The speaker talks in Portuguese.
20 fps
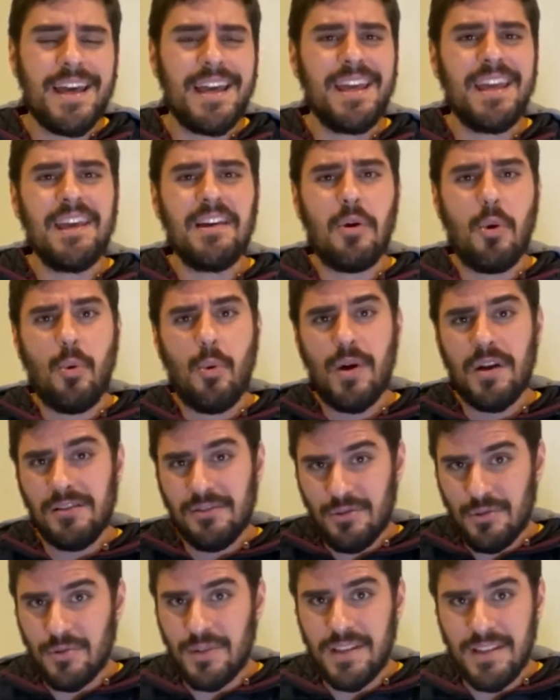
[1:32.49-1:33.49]

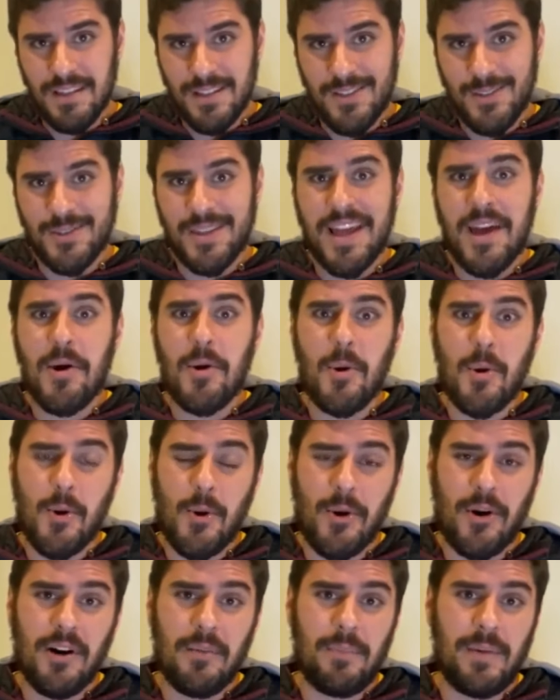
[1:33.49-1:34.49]
Enquanto isso, na
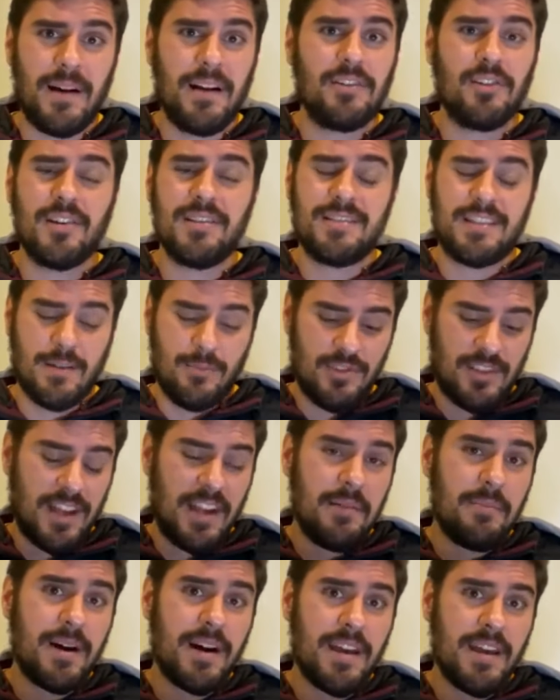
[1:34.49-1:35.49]
Eurocopa, nós temos
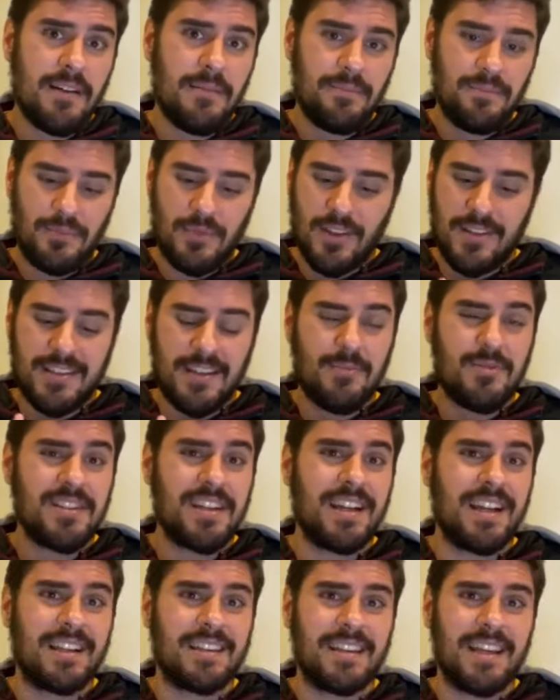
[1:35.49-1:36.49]
Alemanha, nós temos
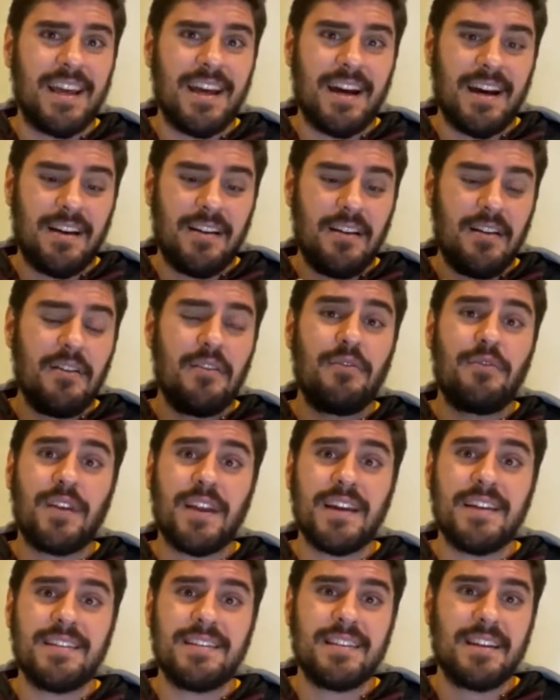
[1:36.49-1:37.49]
Inglaterra,
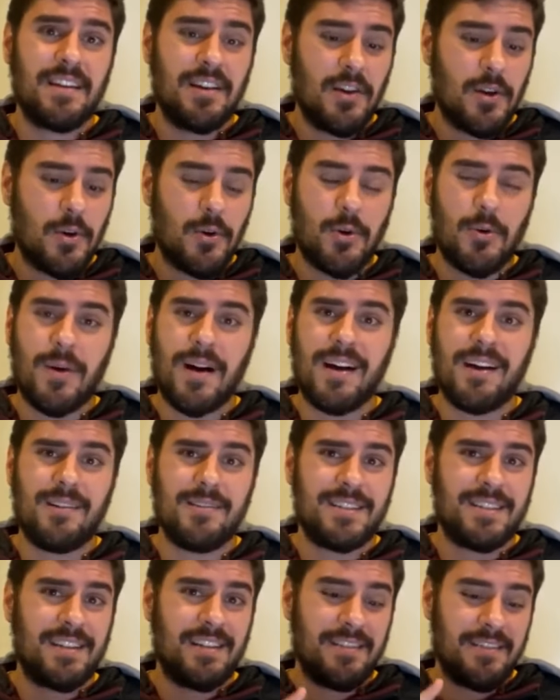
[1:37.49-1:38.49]
França,
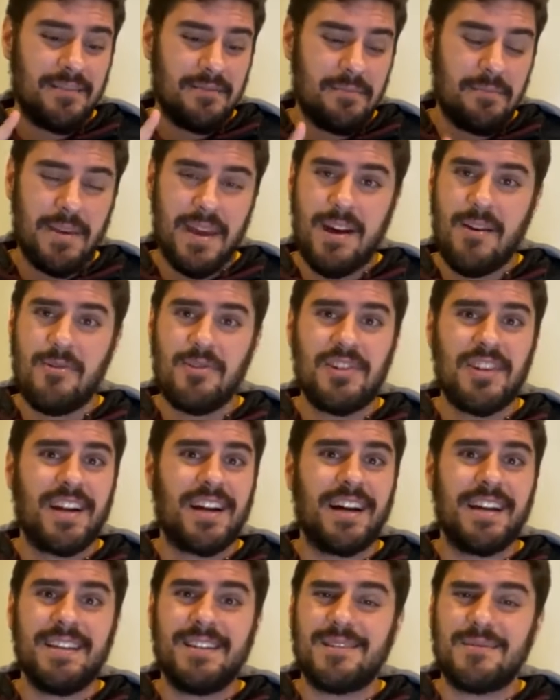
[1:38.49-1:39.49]
Croácia,
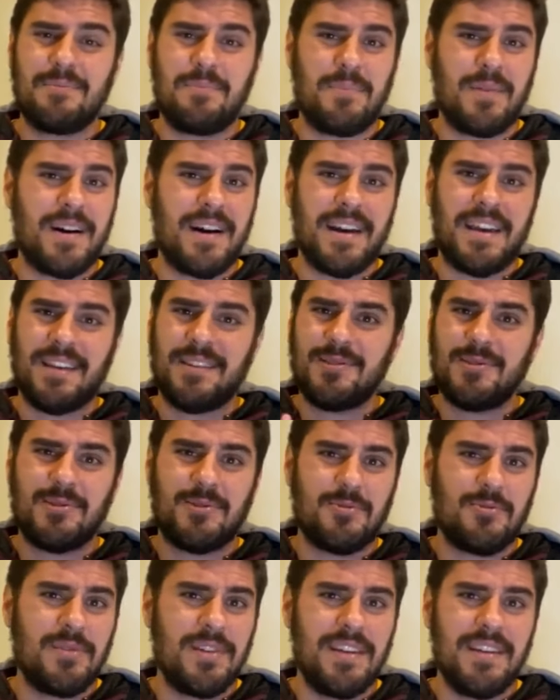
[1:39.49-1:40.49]
Bélgica, Espanha,
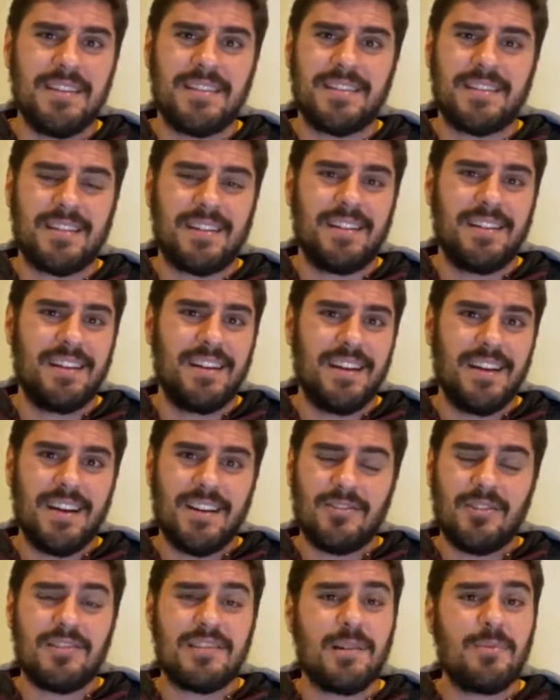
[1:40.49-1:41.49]
Suíça,
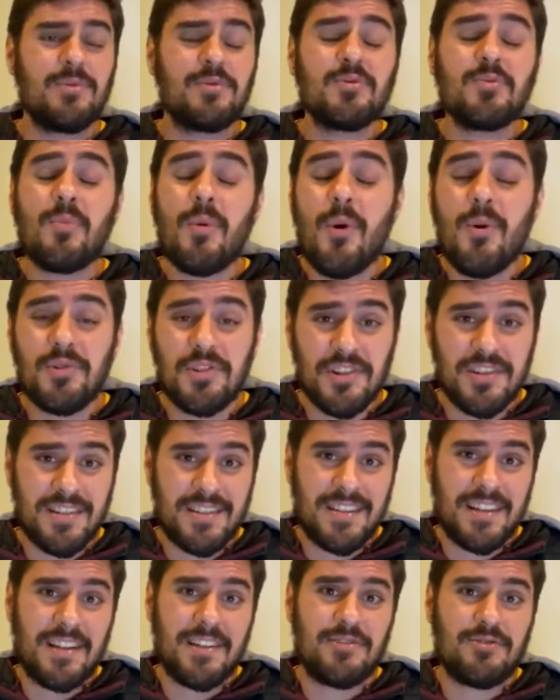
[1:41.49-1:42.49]
nós temos um monte de
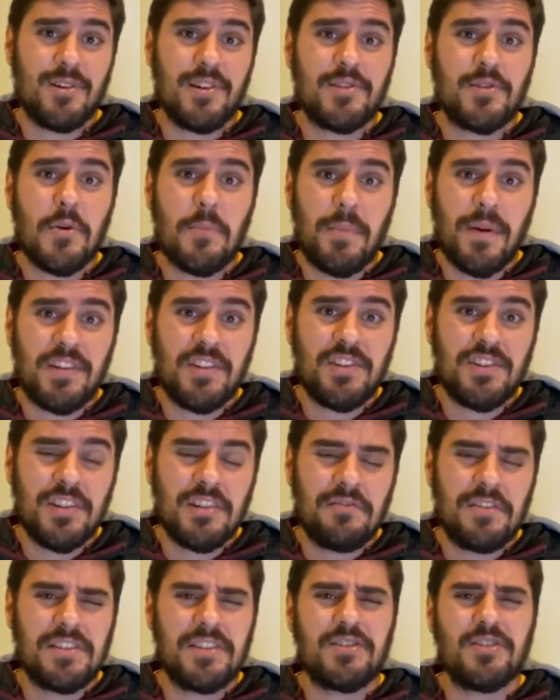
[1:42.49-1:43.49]
seleções
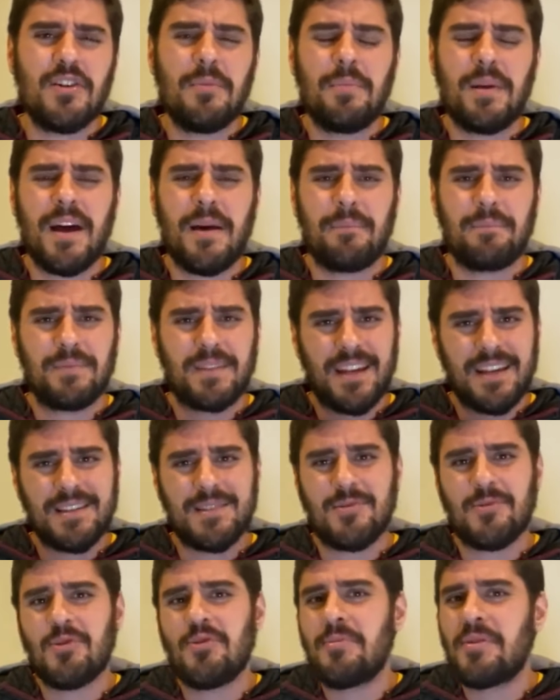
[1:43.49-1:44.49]
competitivas. E só para
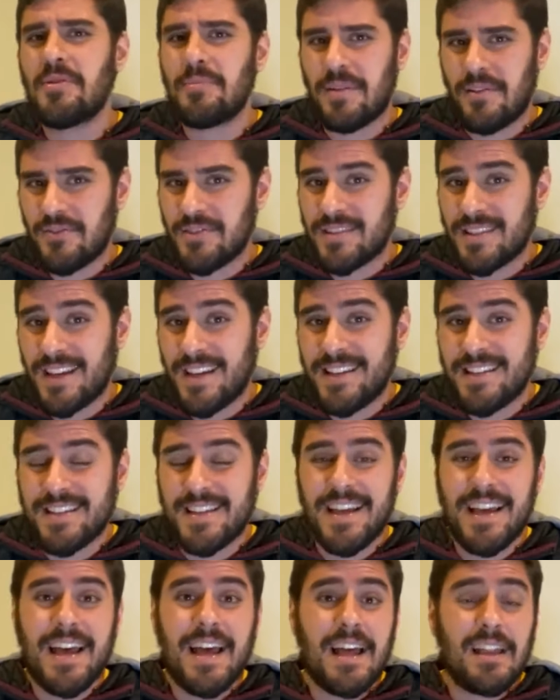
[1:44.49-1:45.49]
trazer um número para
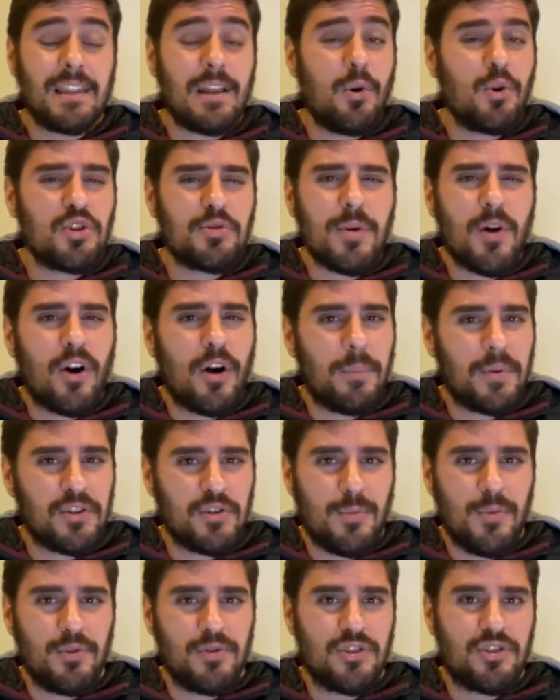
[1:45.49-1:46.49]
vocês, na última Copa
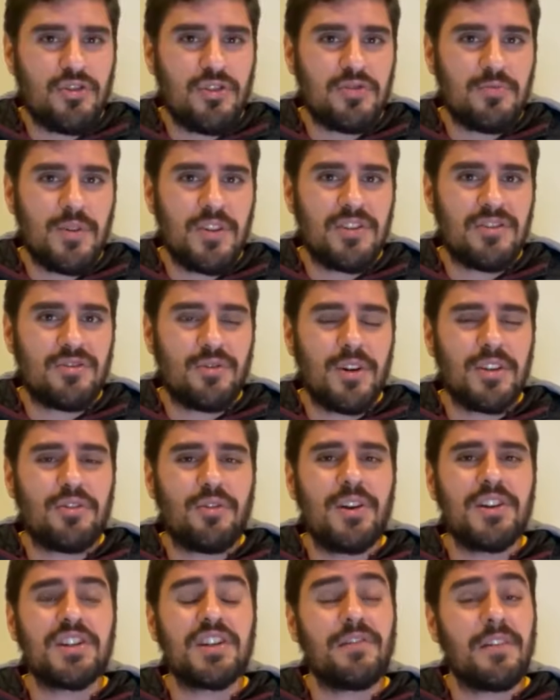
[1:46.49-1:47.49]
do Mundo de 2018,
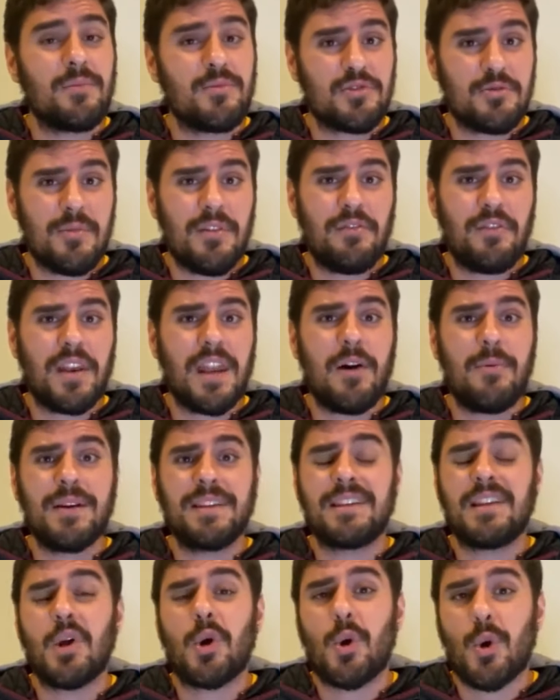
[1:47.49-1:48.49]
nós tivemos uma final
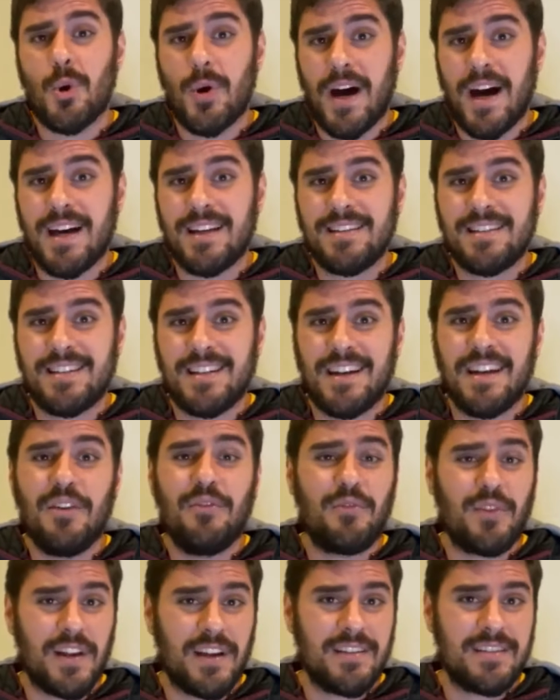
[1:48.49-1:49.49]
entre Croácia e
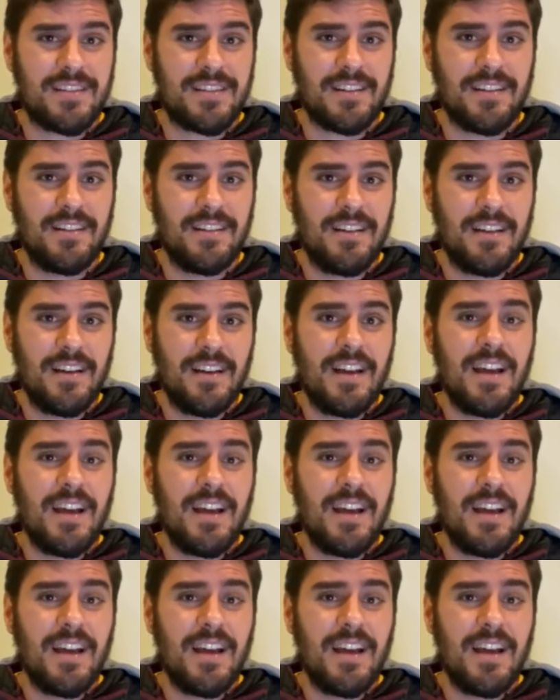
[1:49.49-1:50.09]
França.